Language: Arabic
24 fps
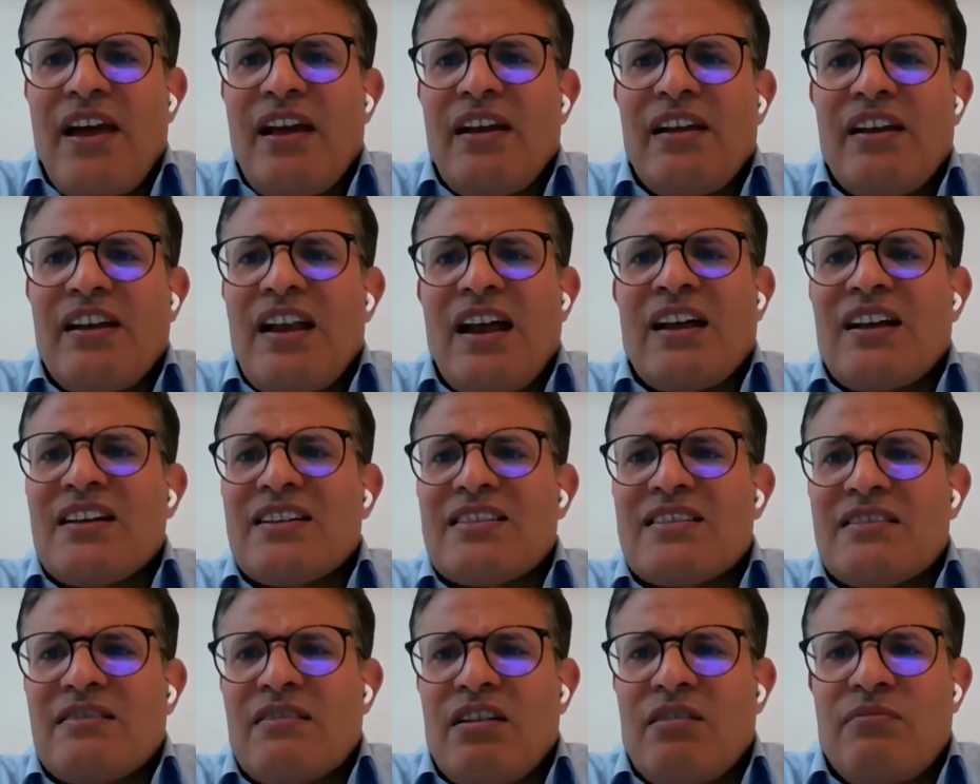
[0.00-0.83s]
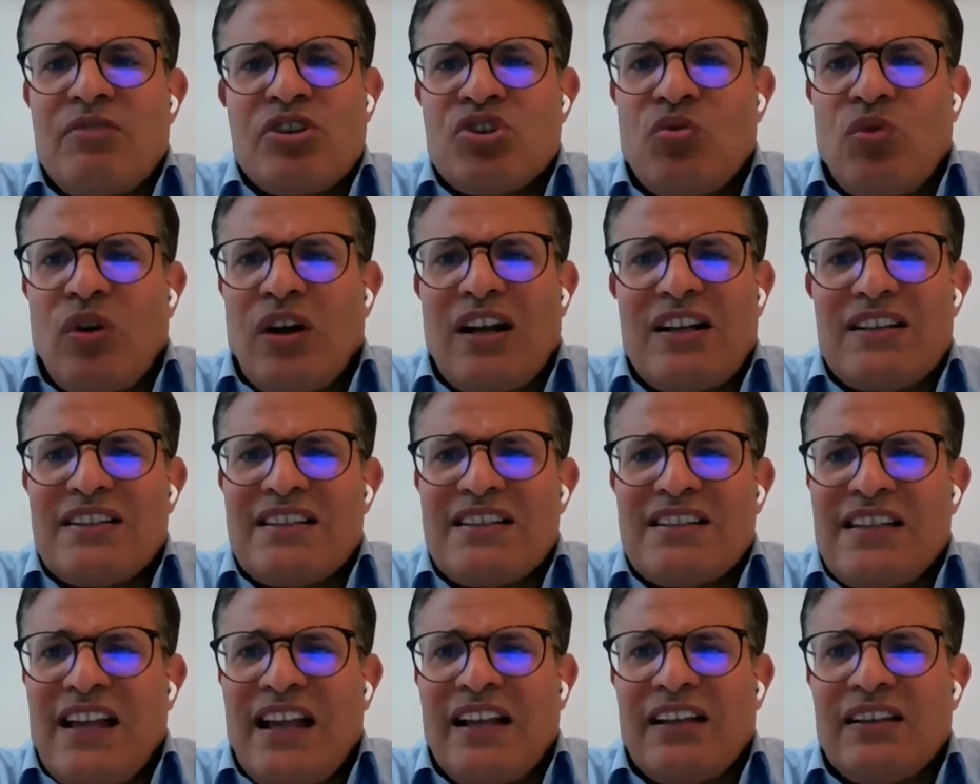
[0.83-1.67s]
هذا يلخص مشروع
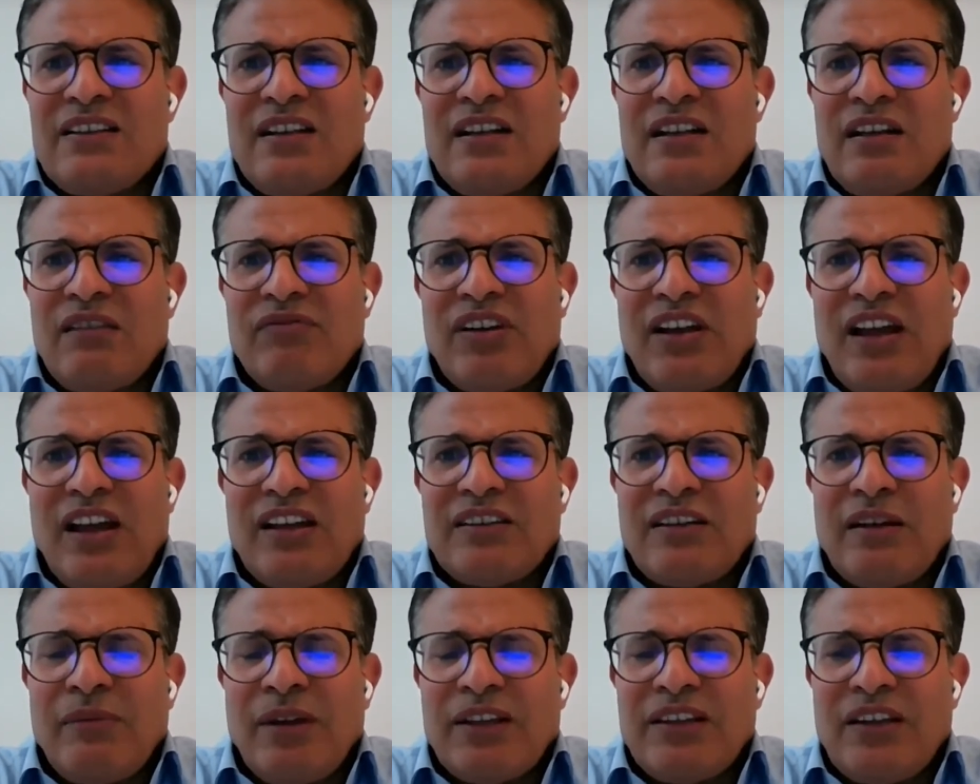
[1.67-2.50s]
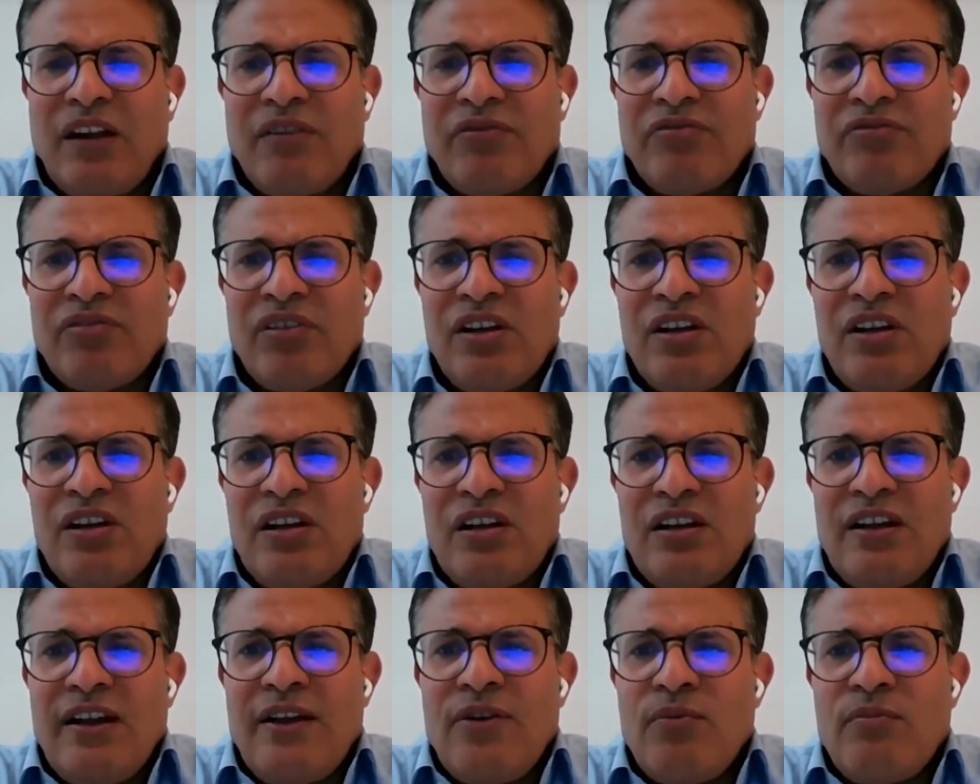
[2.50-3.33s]
قيس سعيد في نهاية المطاف
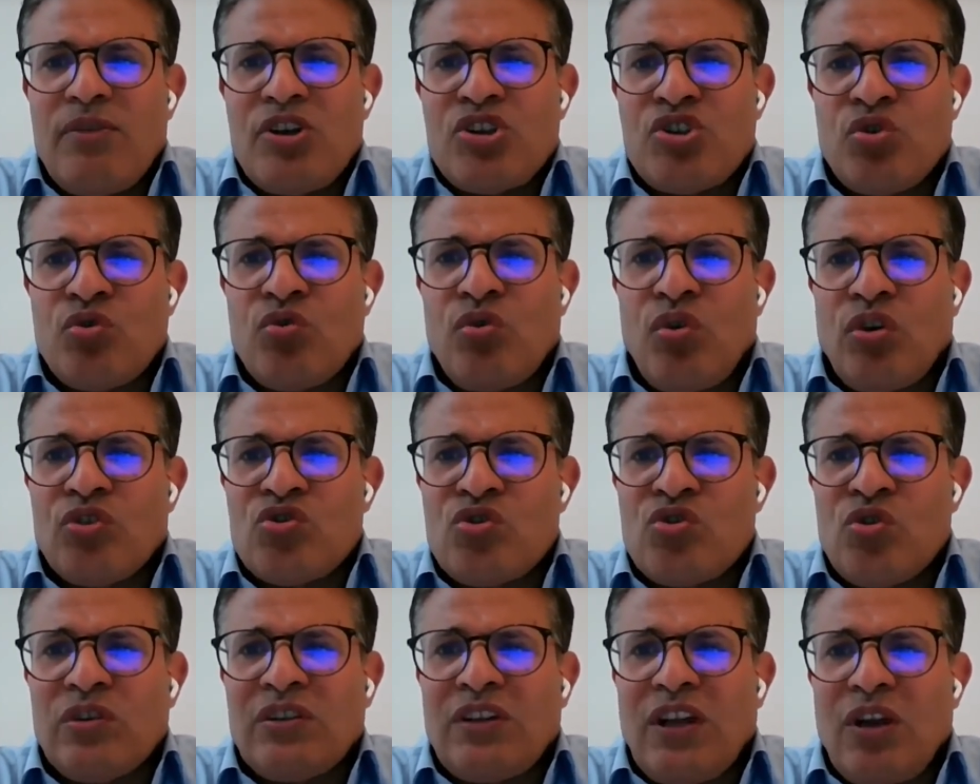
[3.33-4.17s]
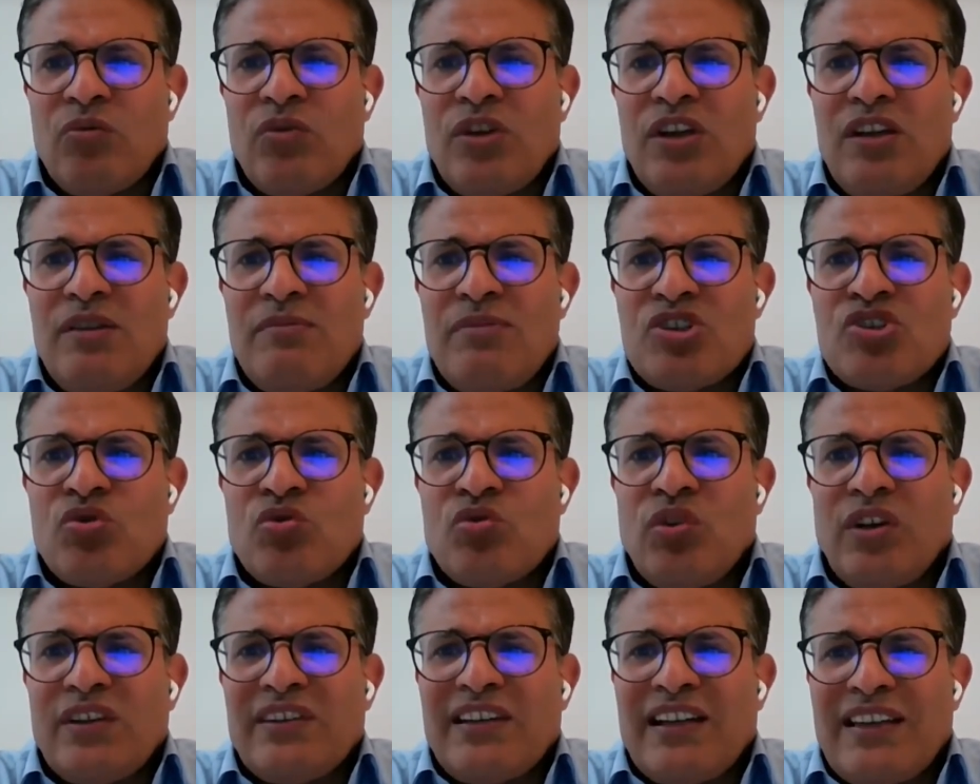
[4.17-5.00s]
لأنه مشروع سلطوي
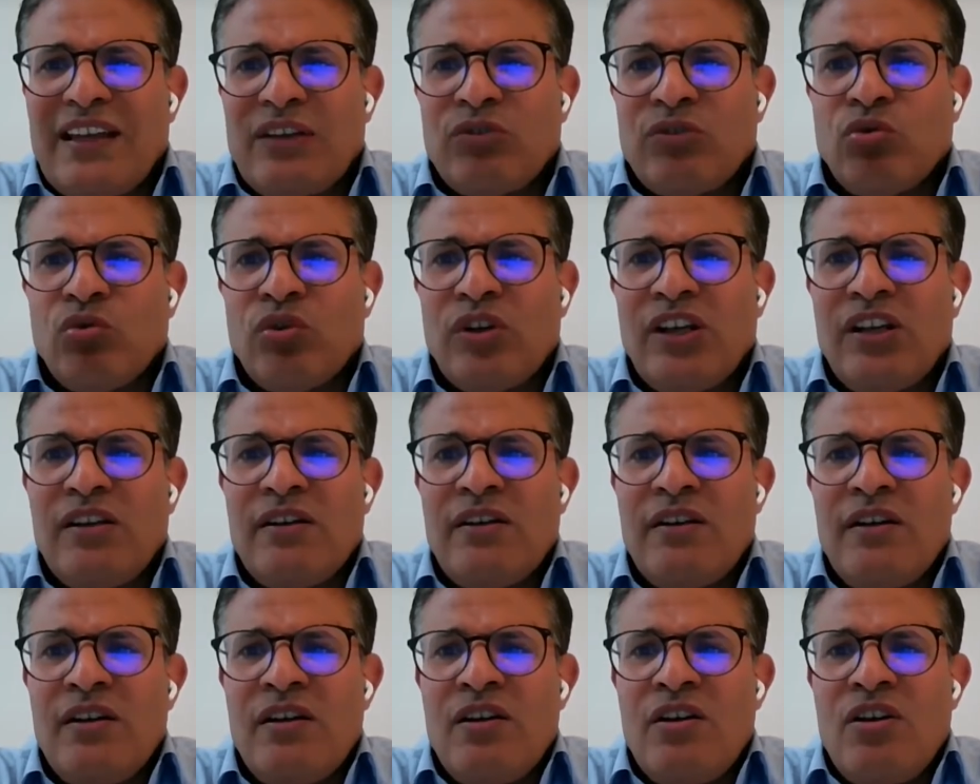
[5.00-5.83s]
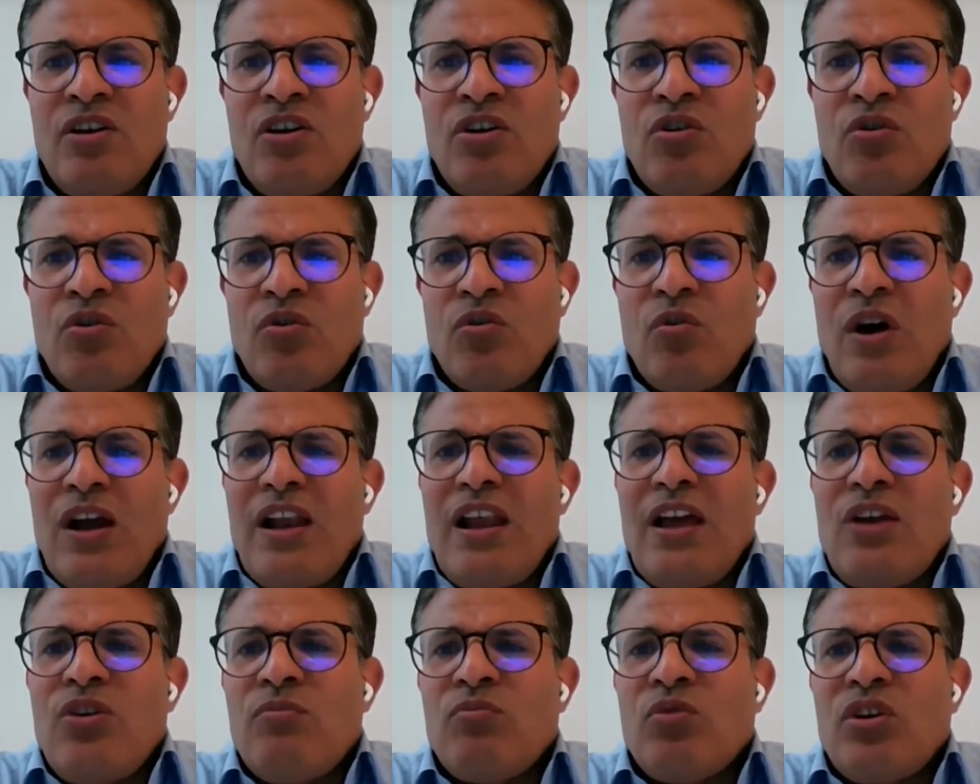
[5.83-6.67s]
مشروع ديكتاتوري
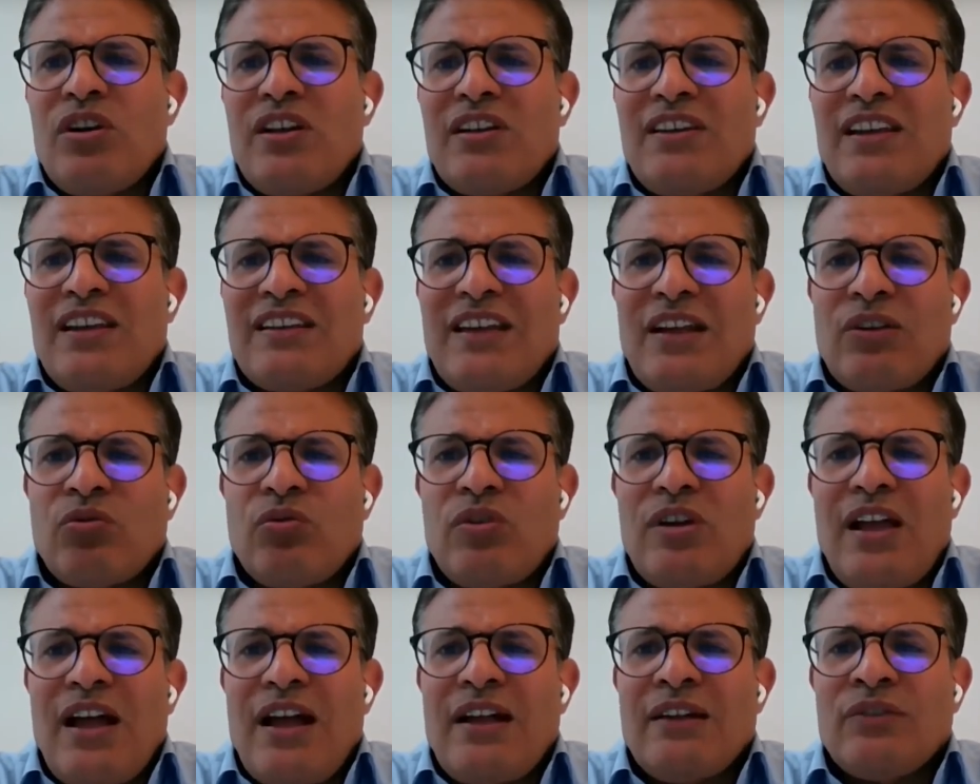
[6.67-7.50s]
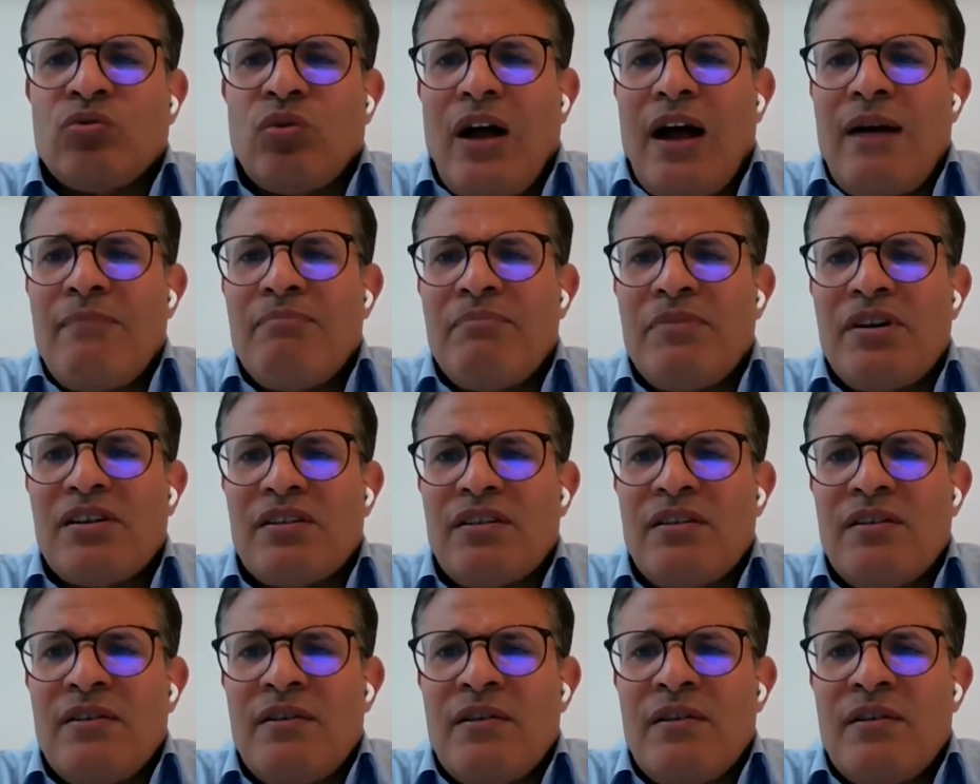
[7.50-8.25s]
ولا يمكن للدكتاتورية أن تعمر